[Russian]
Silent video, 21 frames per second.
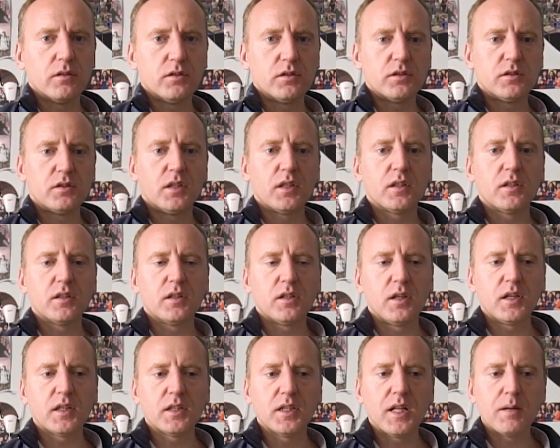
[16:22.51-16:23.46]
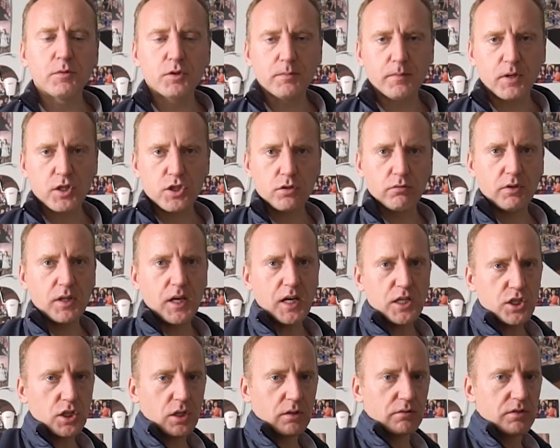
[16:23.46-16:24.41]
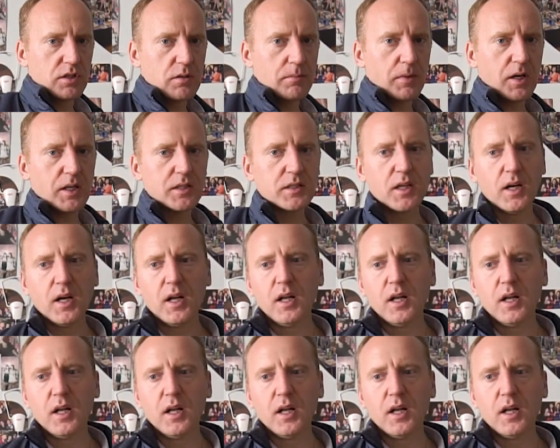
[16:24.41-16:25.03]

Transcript: То есть э, рекламу из почтового ящика вынимать,